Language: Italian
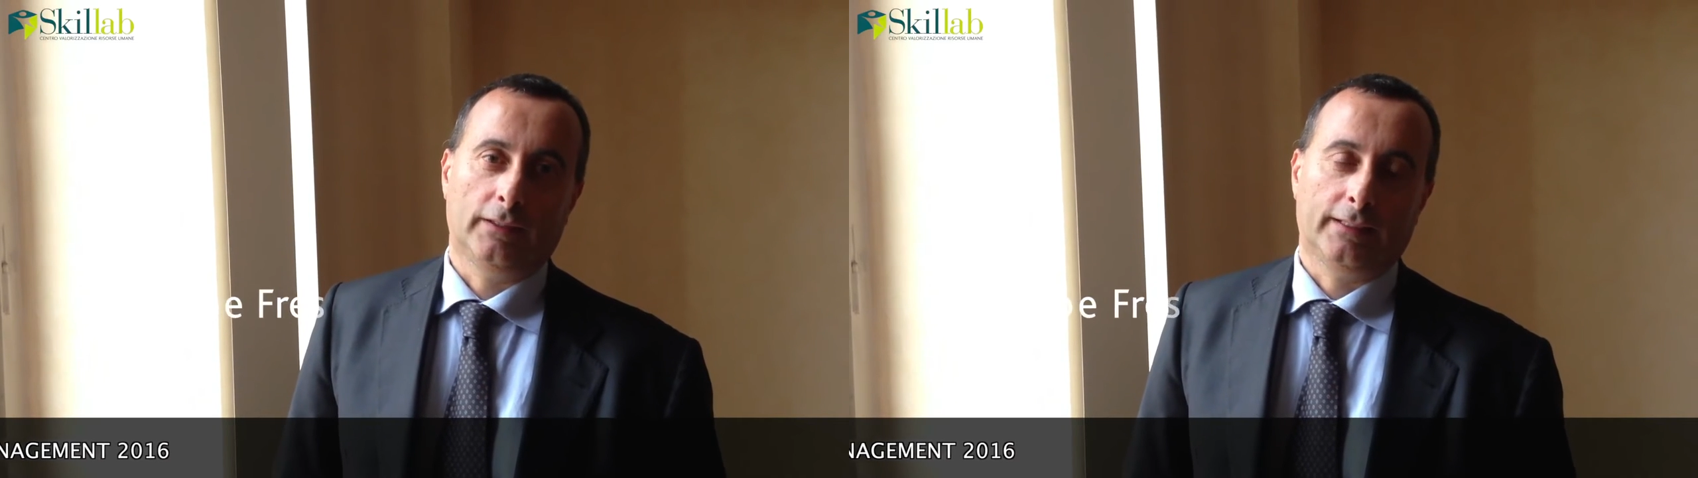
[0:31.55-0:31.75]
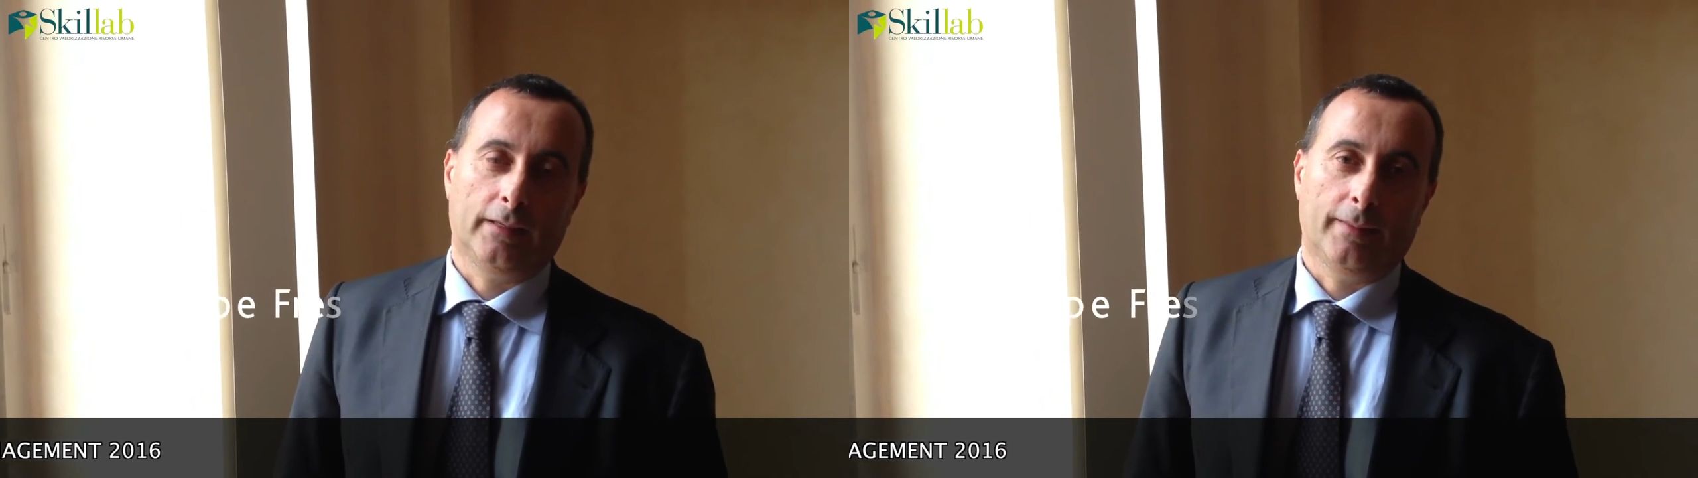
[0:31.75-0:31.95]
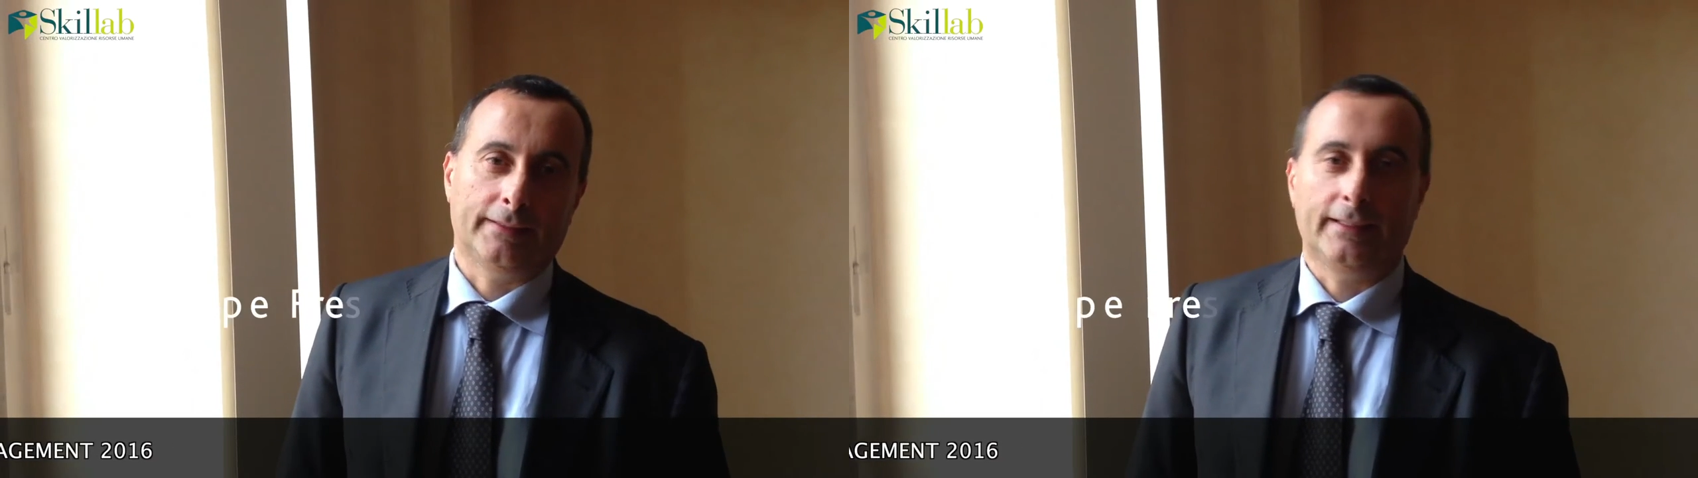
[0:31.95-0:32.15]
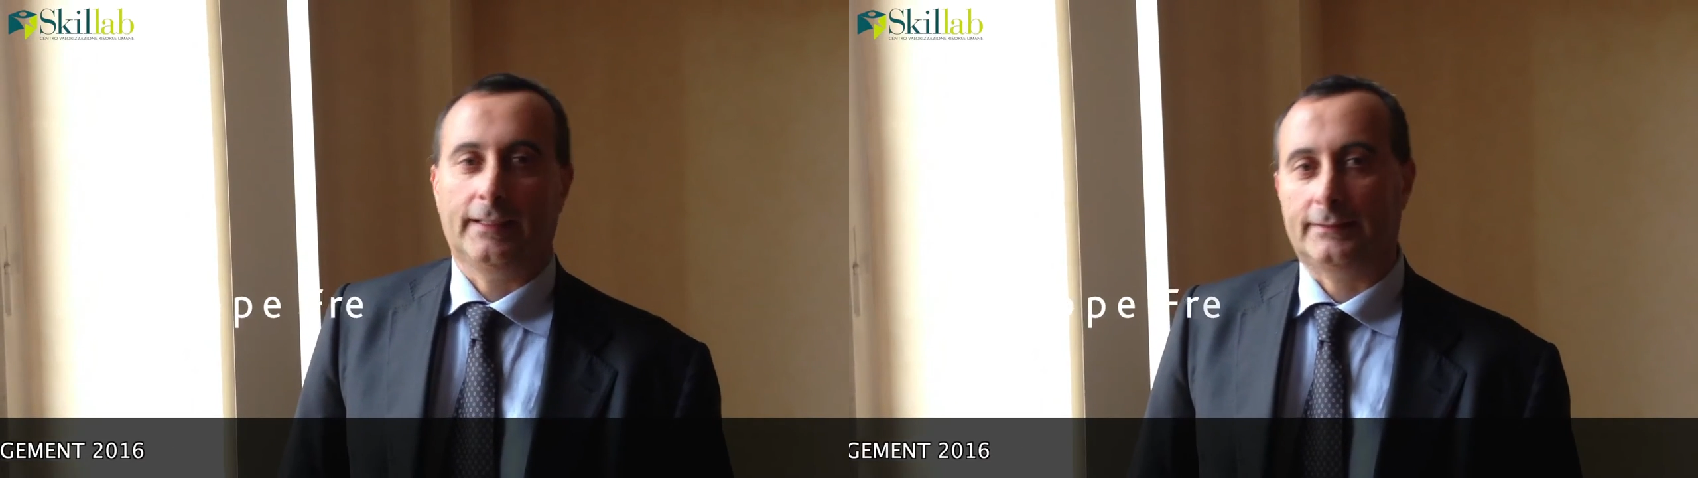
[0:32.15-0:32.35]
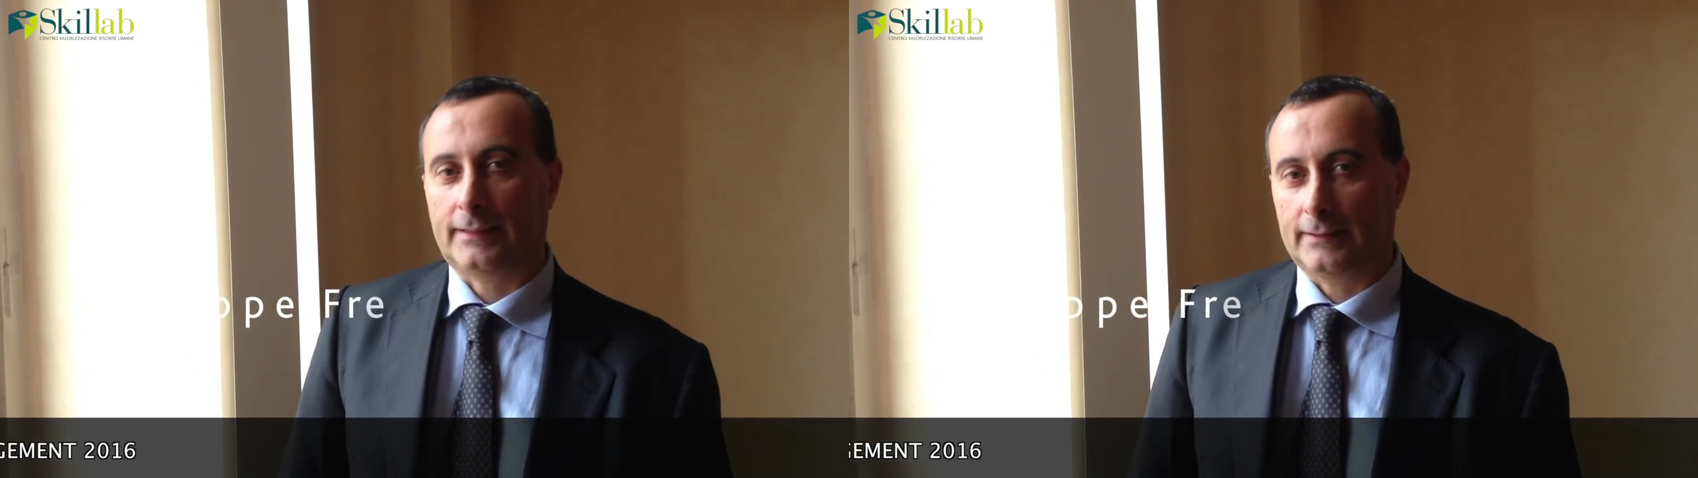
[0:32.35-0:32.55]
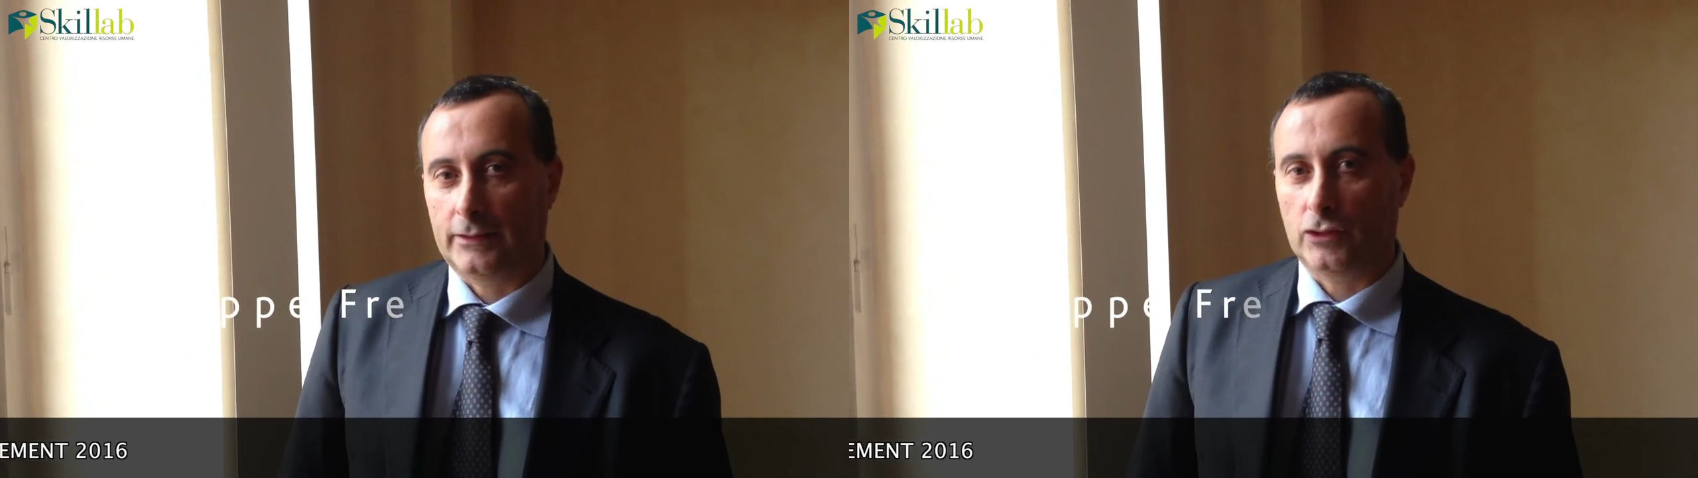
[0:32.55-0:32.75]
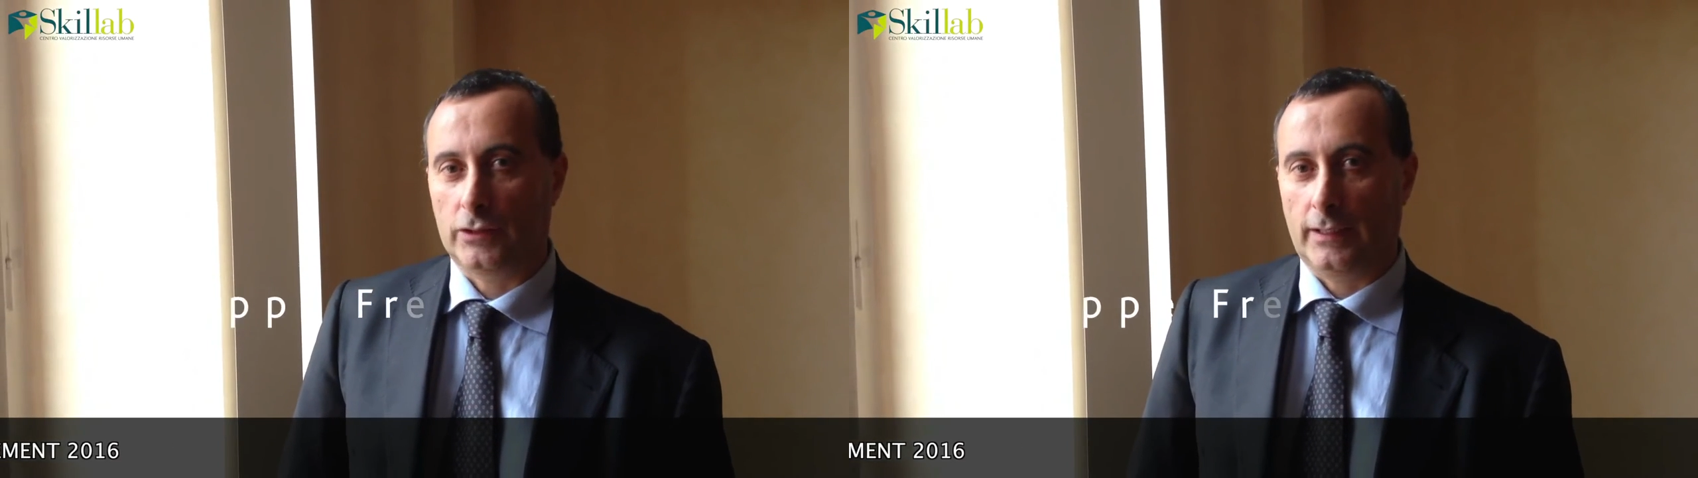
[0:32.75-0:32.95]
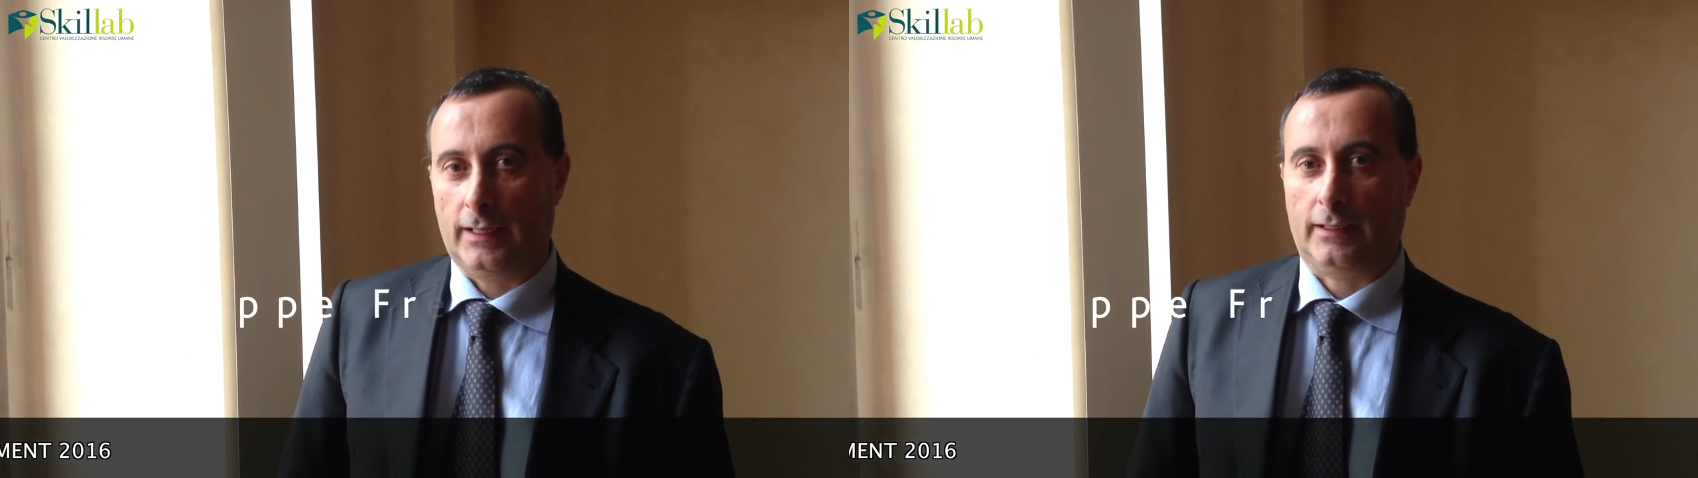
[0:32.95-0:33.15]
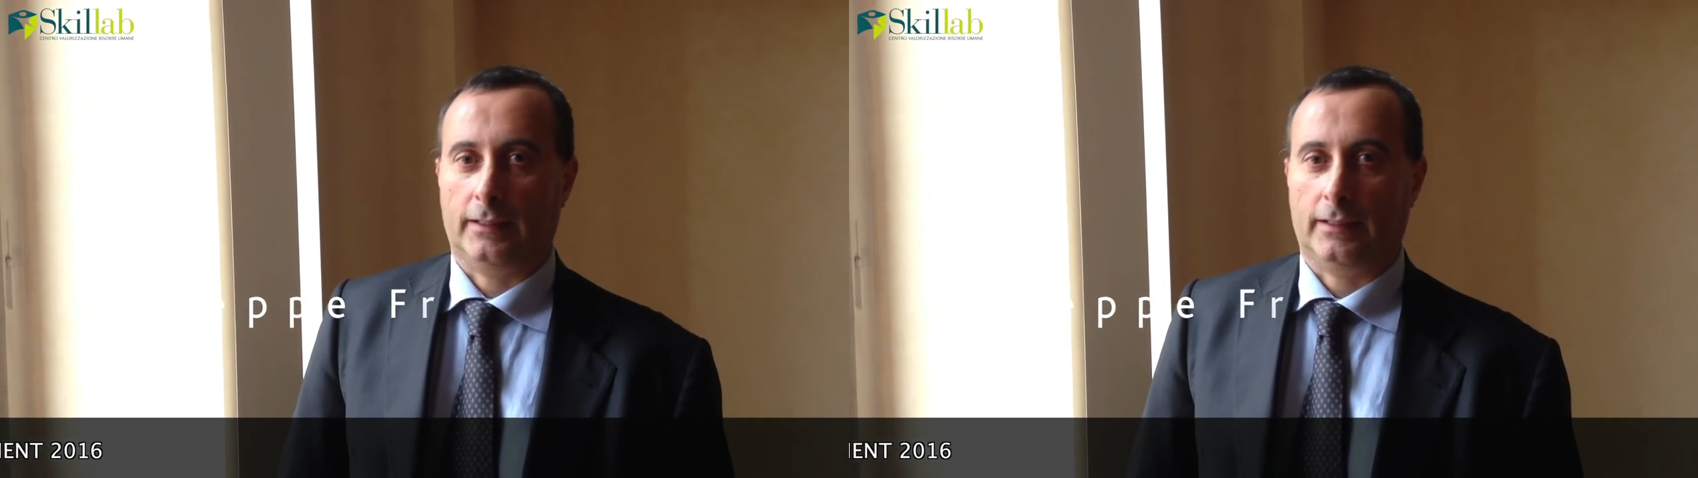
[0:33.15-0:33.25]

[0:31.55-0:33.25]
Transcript: il tema della strategia